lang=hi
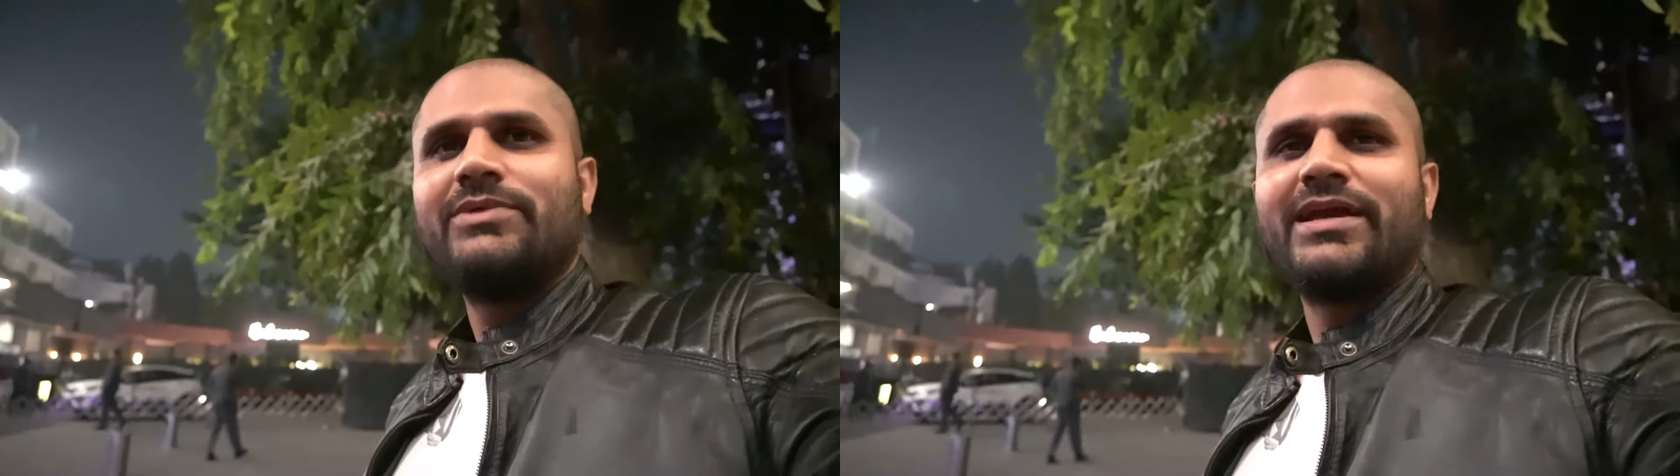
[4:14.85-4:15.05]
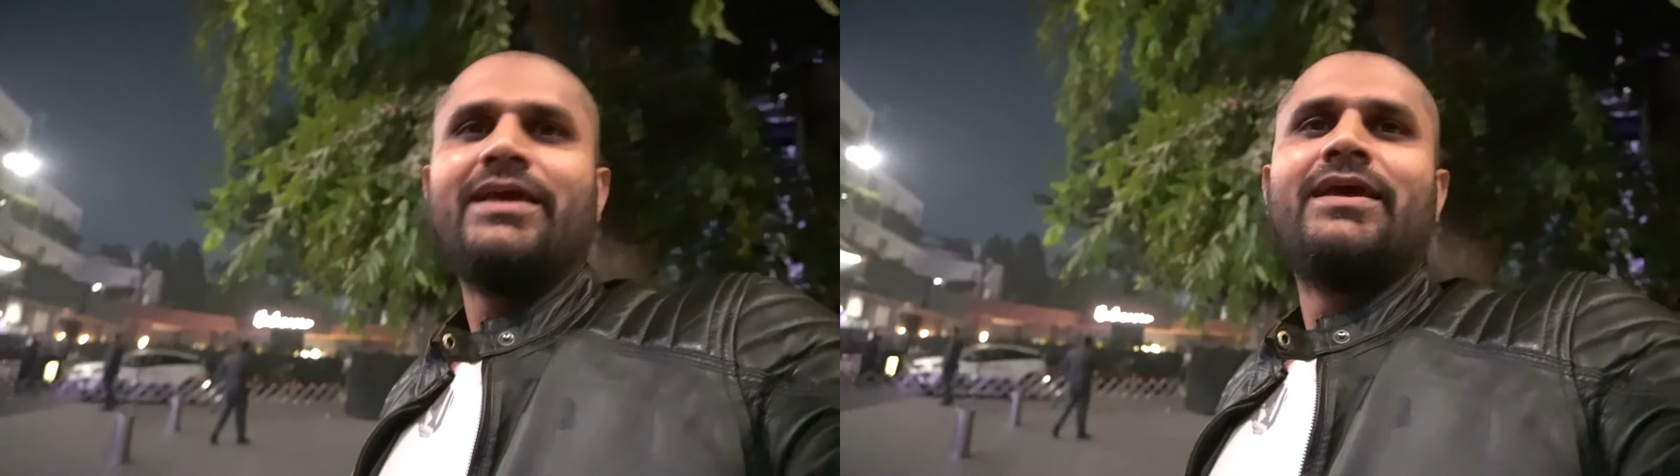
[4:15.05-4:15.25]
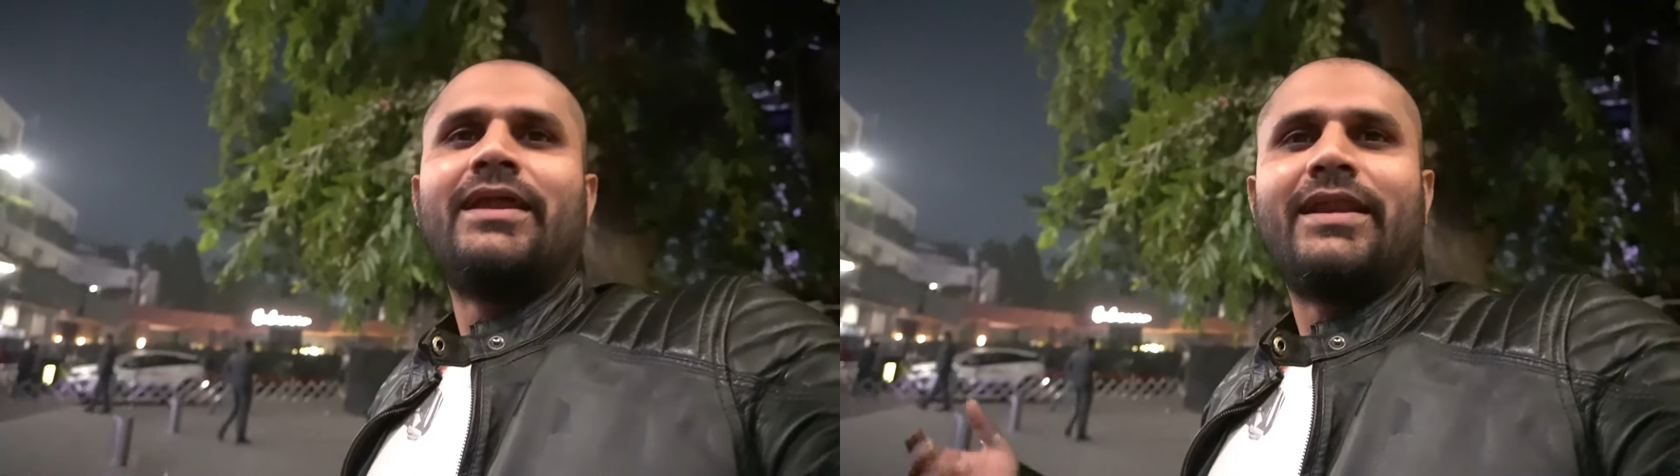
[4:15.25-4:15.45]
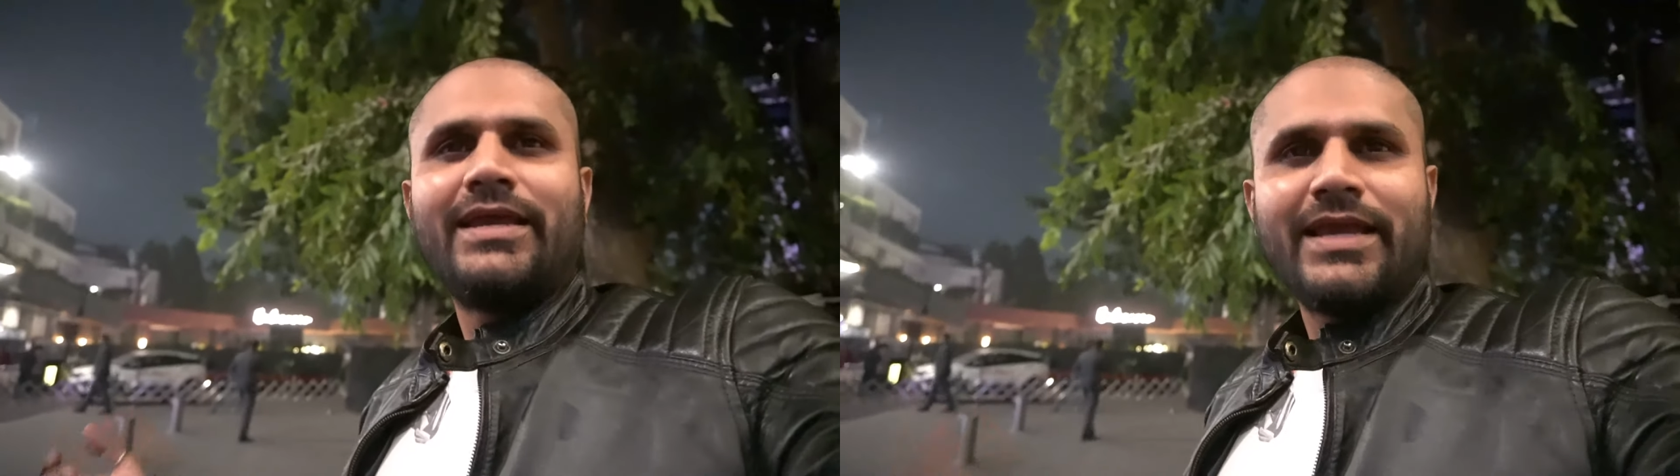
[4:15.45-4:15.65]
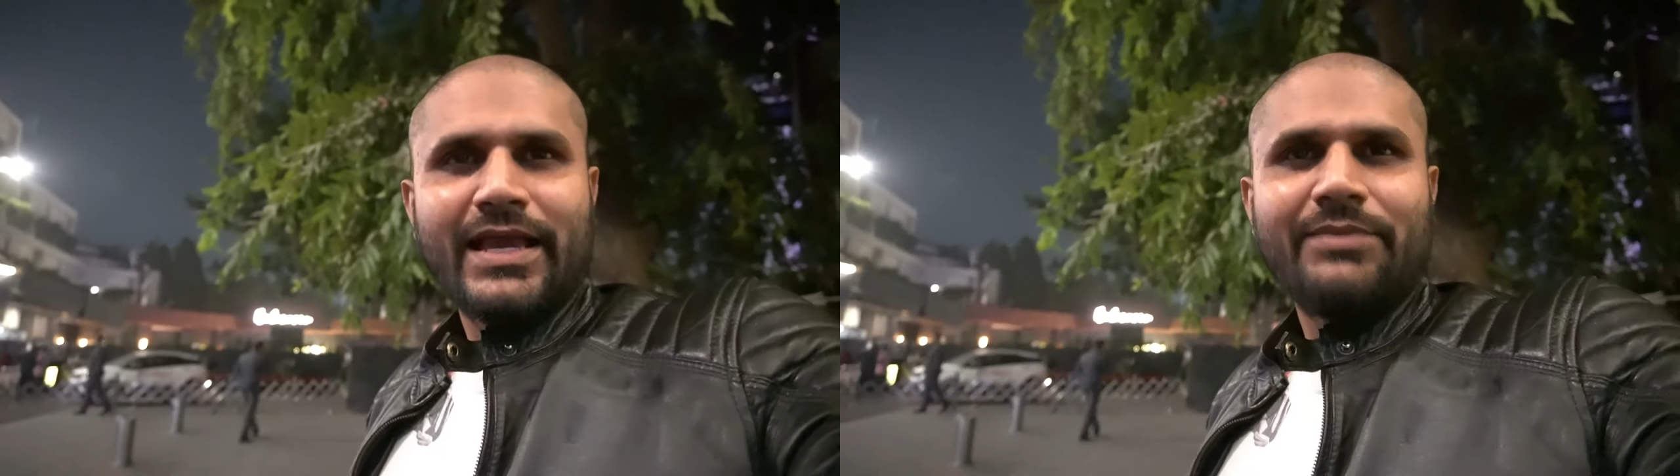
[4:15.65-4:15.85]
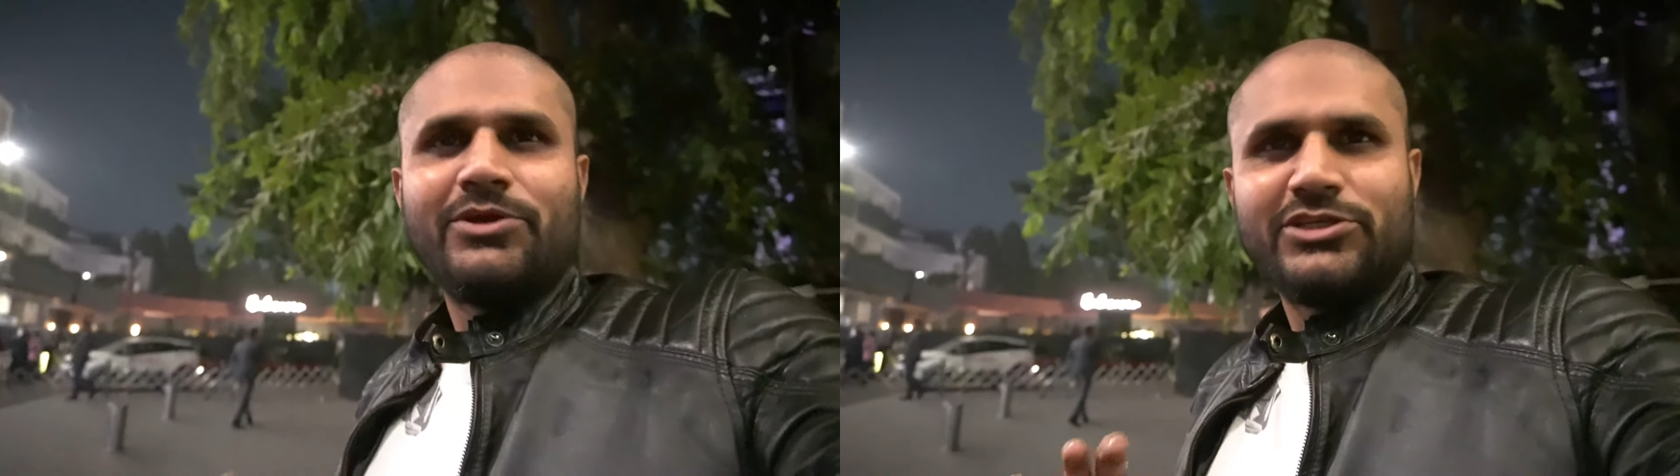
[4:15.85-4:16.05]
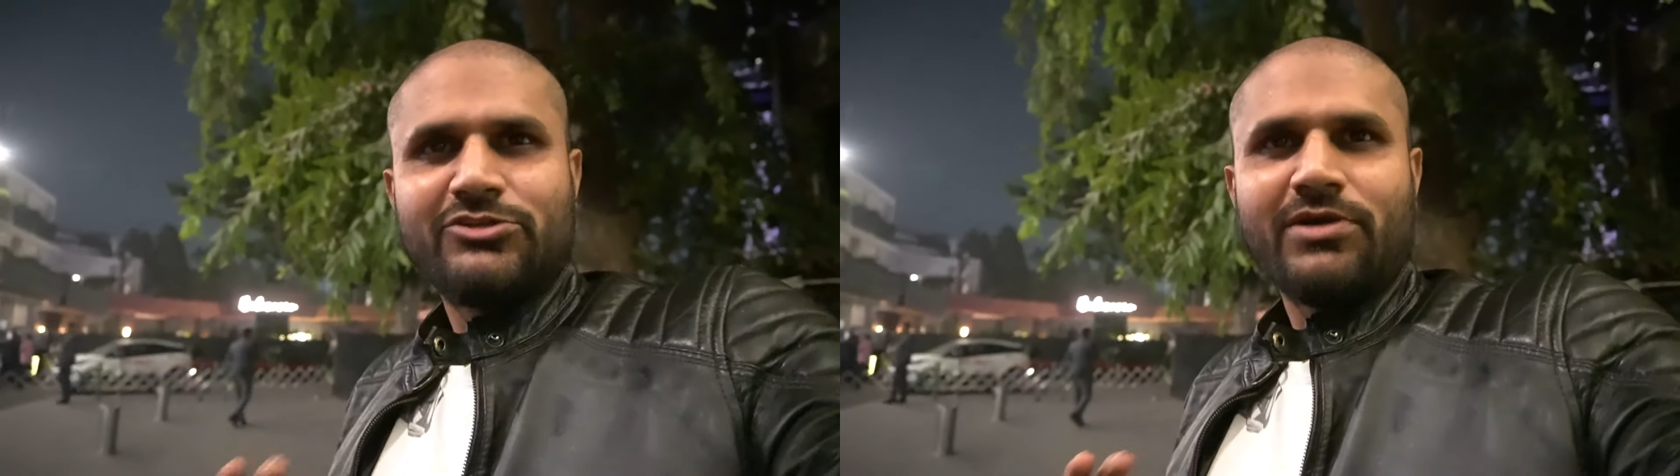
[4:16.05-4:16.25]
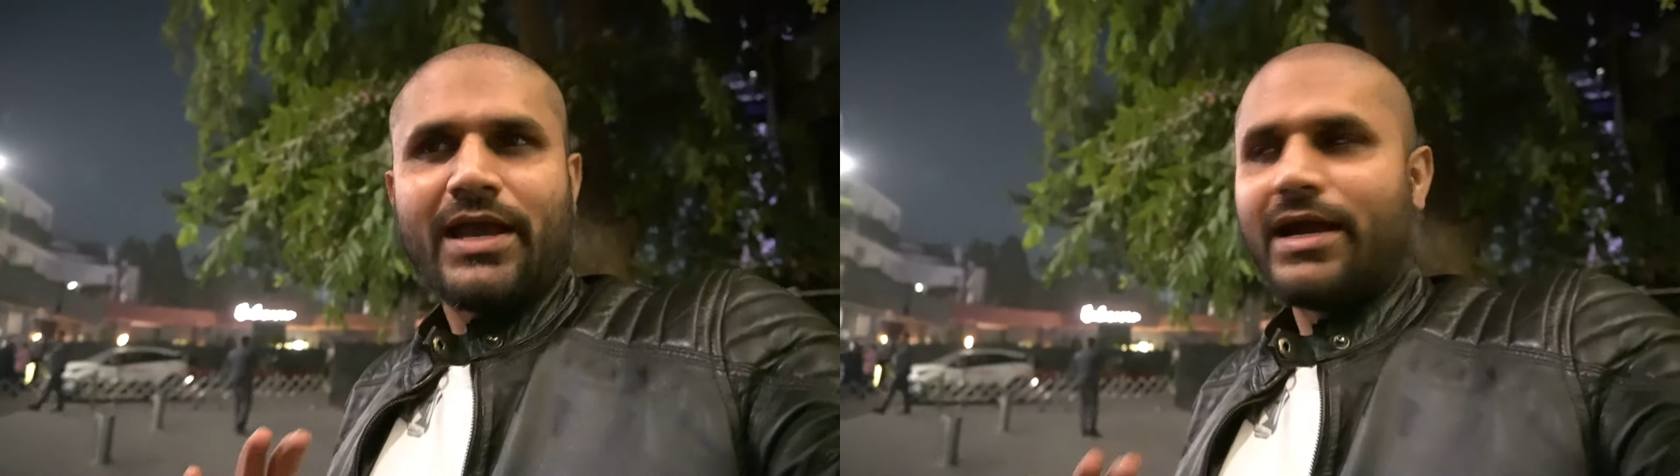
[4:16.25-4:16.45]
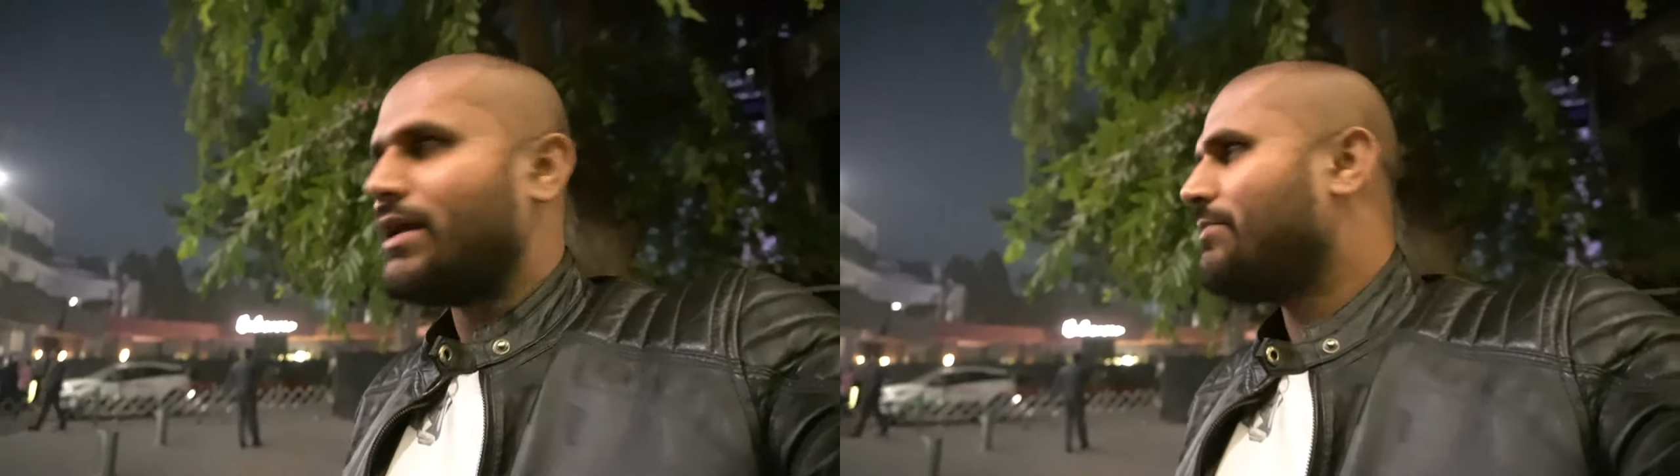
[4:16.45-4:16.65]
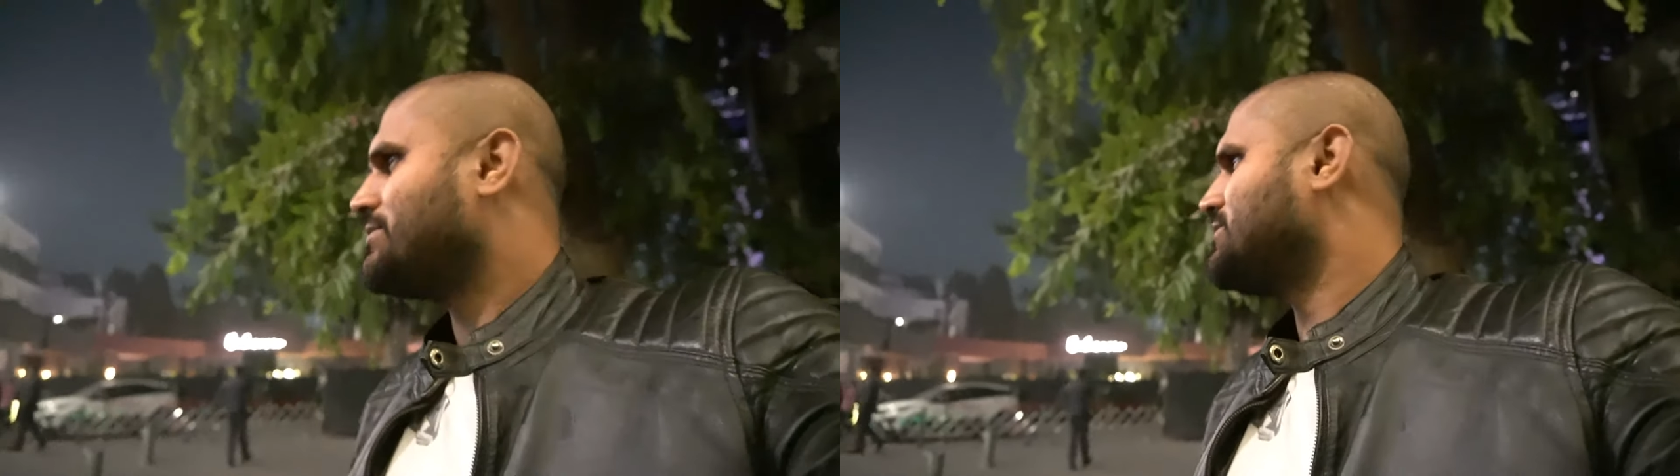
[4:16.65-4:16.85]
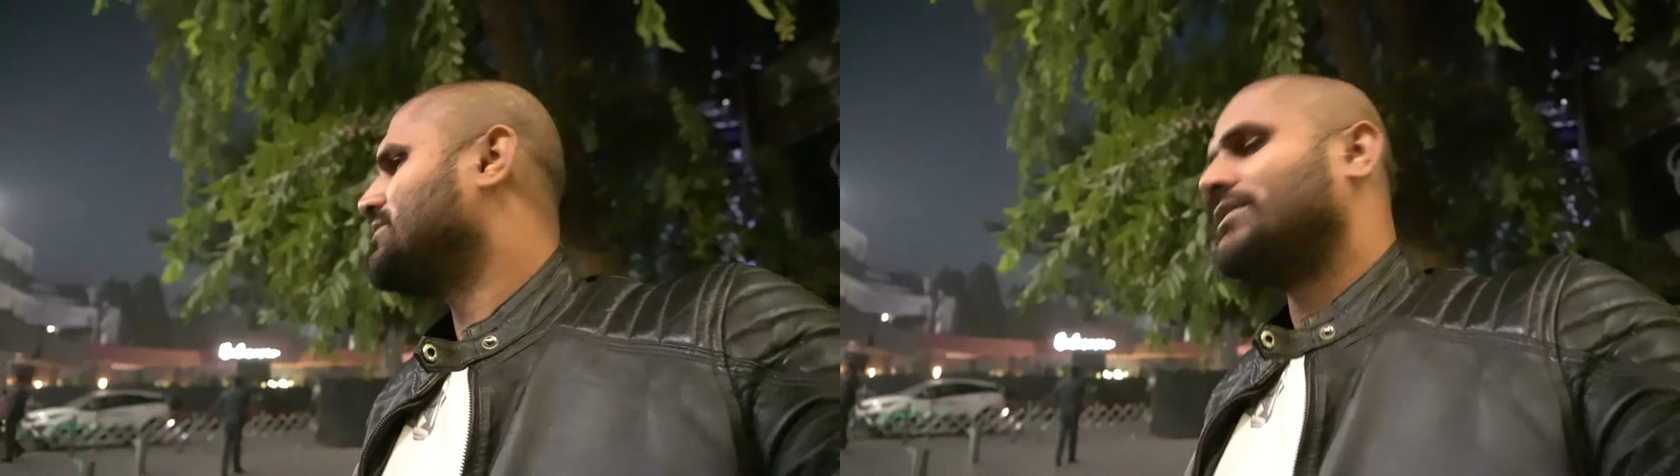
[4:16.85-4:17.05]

आएंगे नहीं आएंगे म्यूजिक तो आएगा ना बस